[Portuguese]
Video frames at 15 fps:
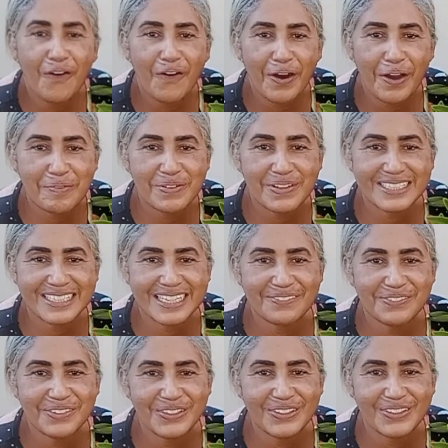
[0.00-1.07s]
Oi, meus
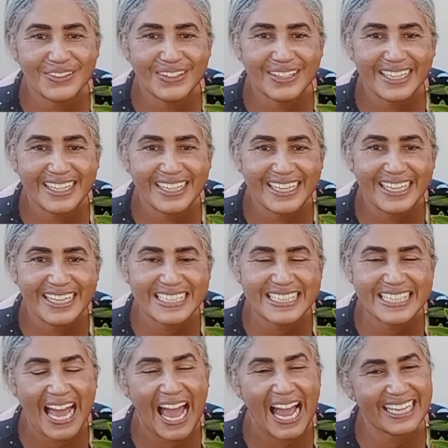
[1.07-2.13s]
amores!
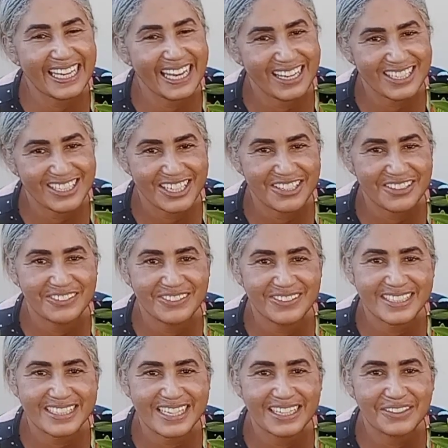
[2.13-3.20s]
Aqui é a
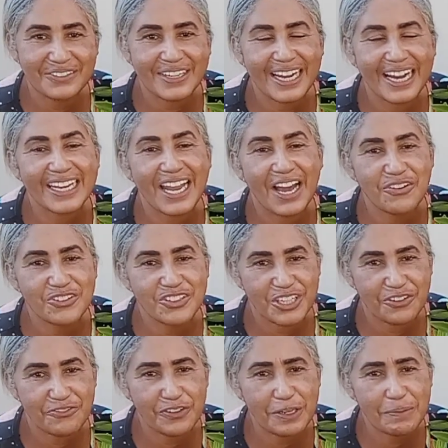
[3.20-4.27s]
Jerusa do canal
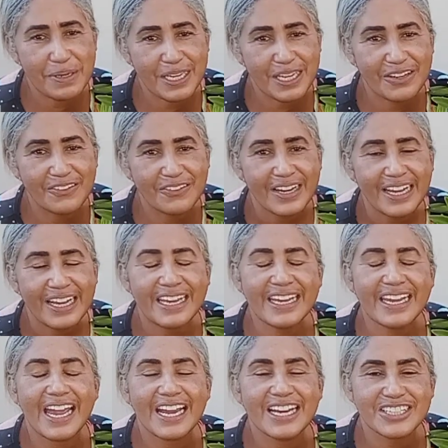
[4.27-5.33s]
G Firmino
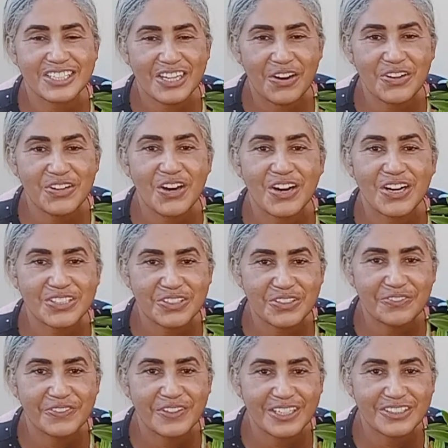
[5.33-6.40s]
e este é o
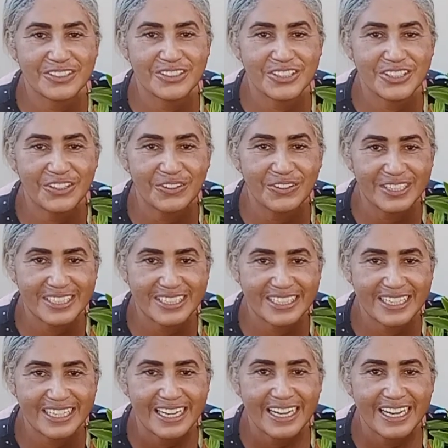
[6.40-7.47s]
nosso vídeo de
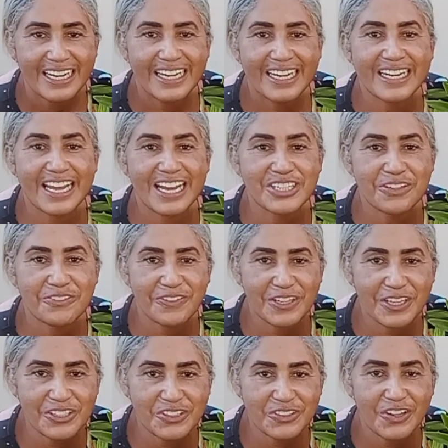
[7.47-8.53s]
hoje. E neste
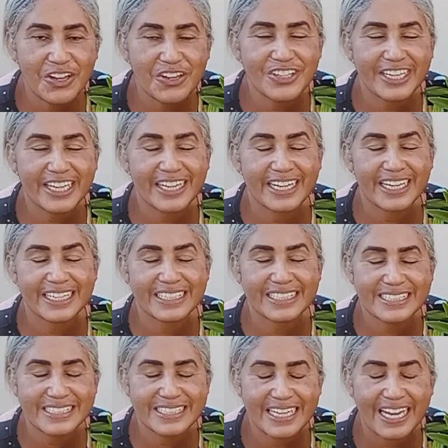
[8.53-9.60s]
vídeo eu já quero
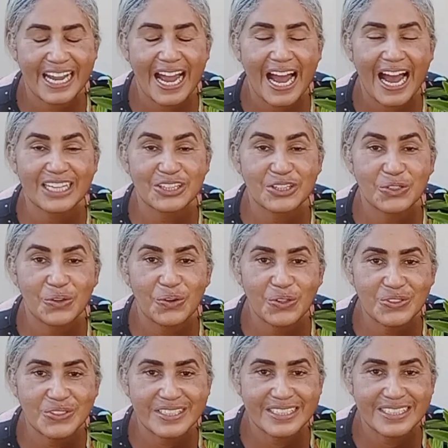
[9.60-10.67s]
agradecer a
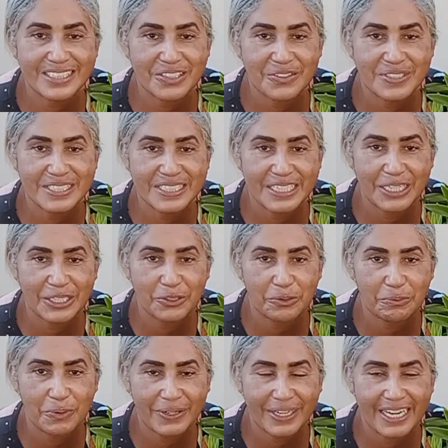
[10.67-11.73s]
todos que são inscritos
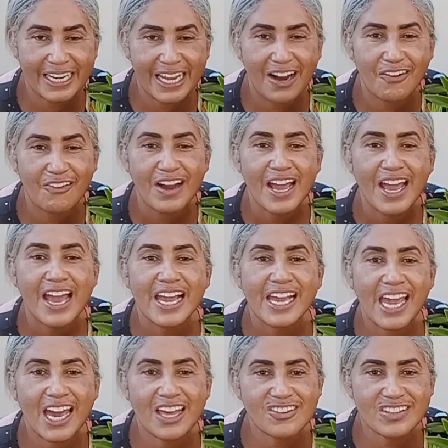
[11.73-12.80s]
no meu canal.
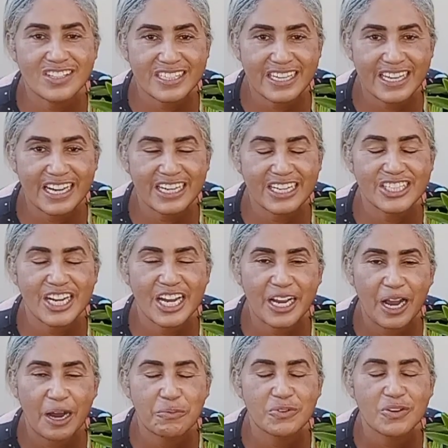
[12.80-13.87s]
Quero dizer que
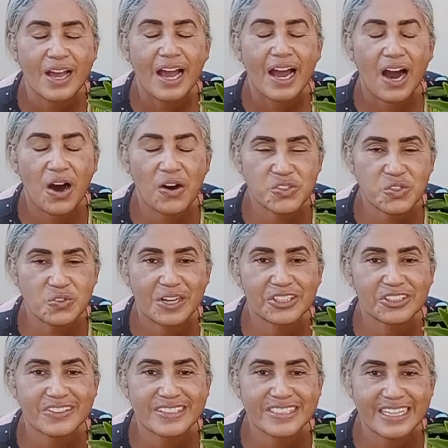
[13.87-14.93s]
chegamos aos
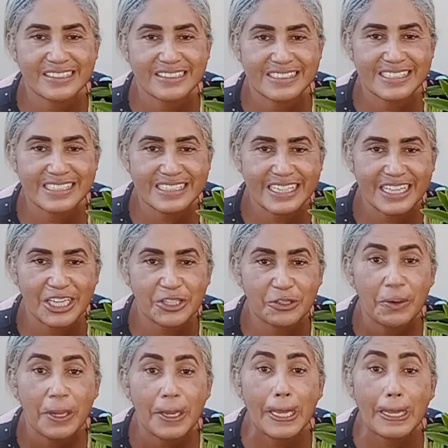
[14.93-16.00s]
400
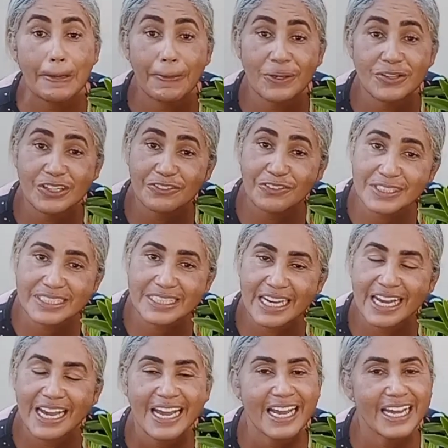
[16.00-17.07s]
inscritos e pedir a
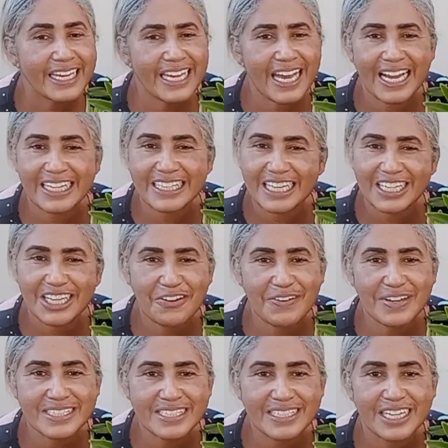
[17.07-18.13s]
você que ainda
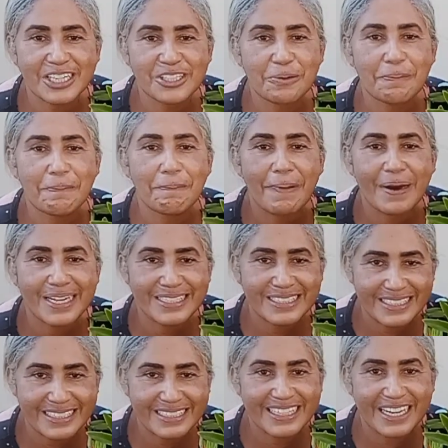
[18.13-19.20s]
não é inscrito para
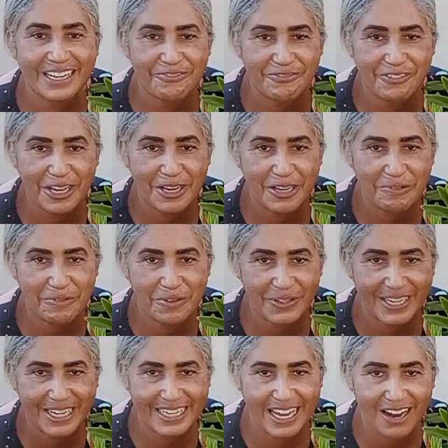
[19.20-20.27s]
se inscrever no
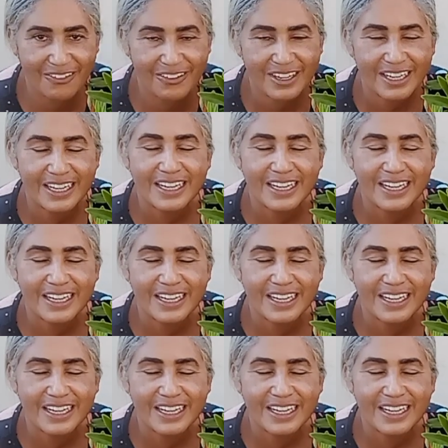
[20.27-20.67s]
meu canal.